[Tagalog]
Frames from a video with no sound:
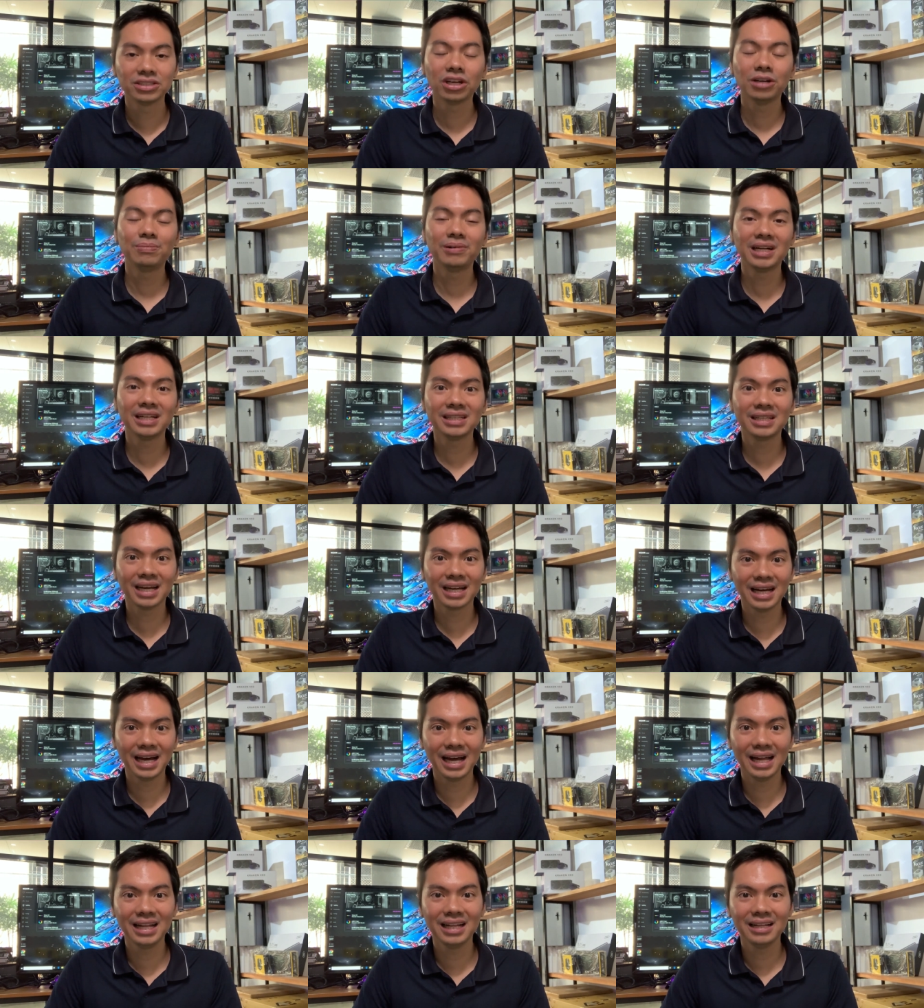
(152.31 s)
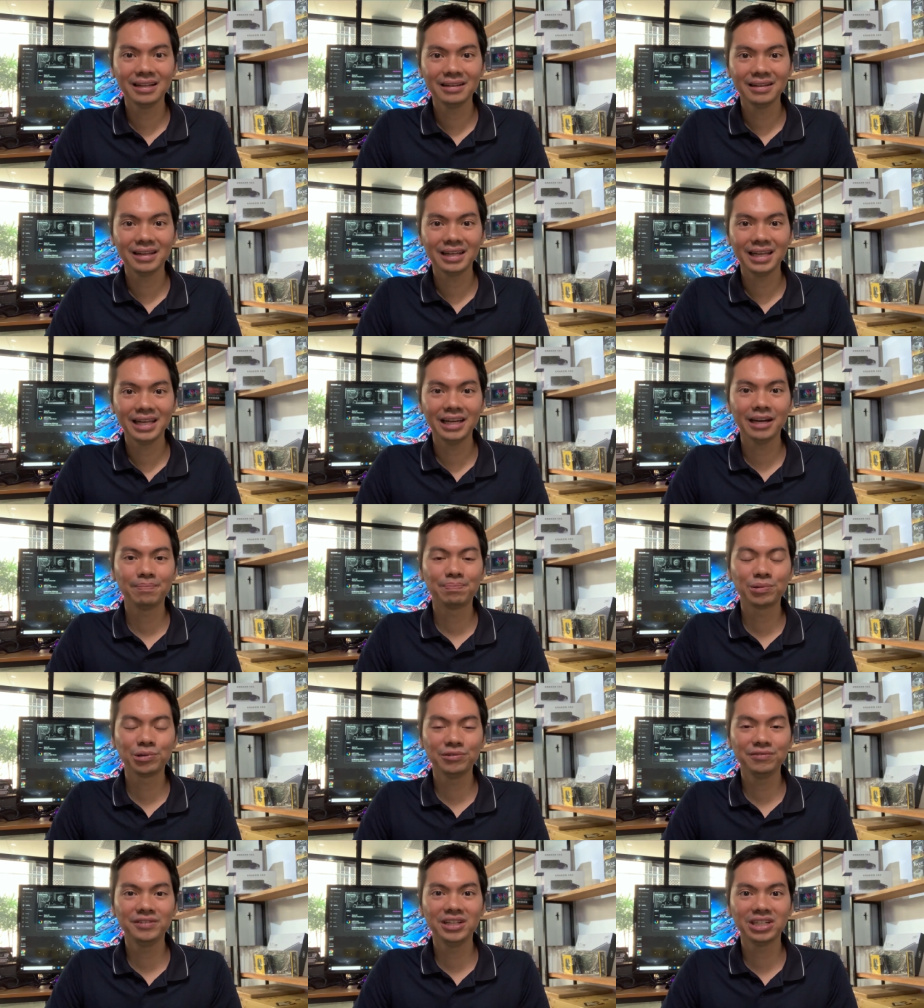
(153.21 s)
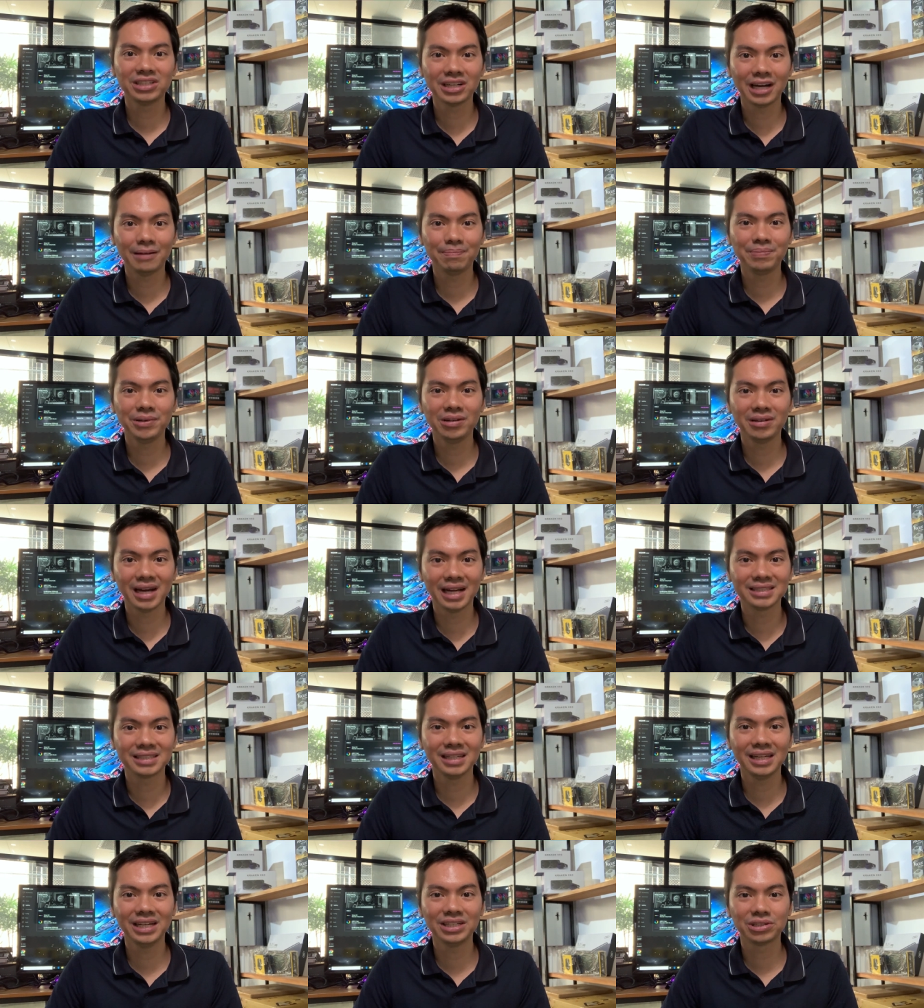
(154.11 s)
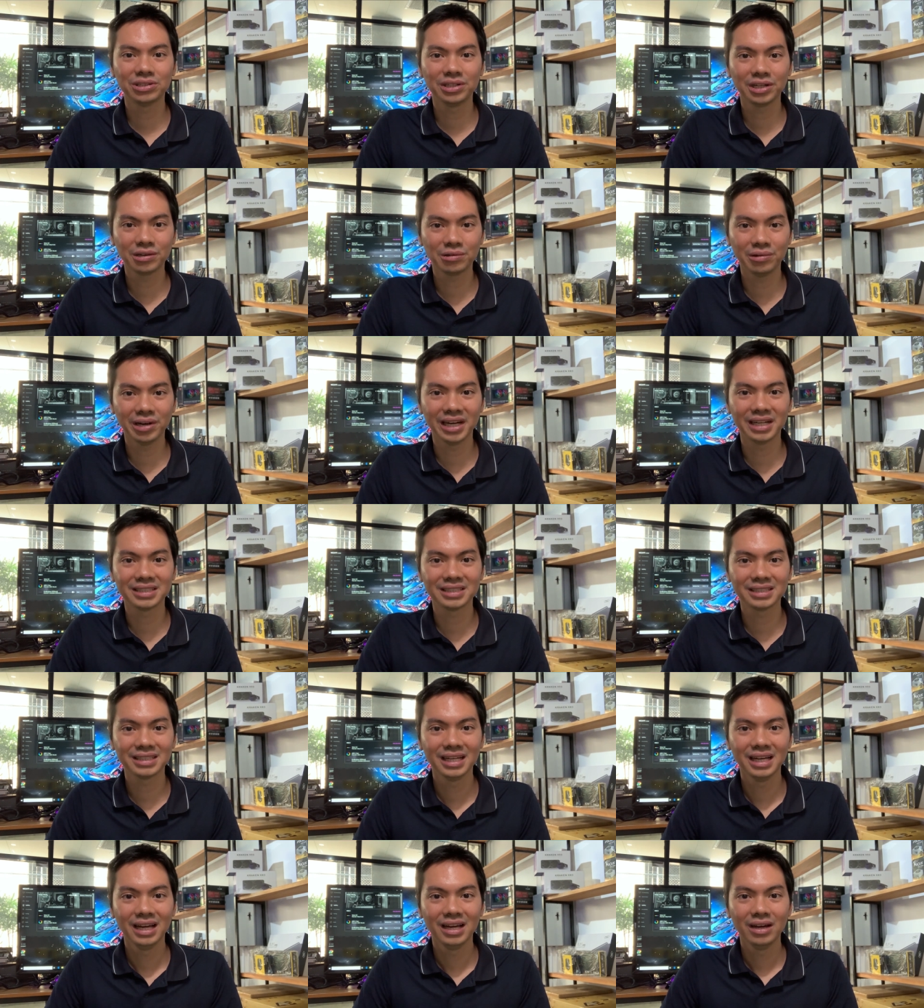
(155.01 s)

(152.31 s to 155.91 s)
Sa sobrang tagal, i-approve ni shop yung cancellation request,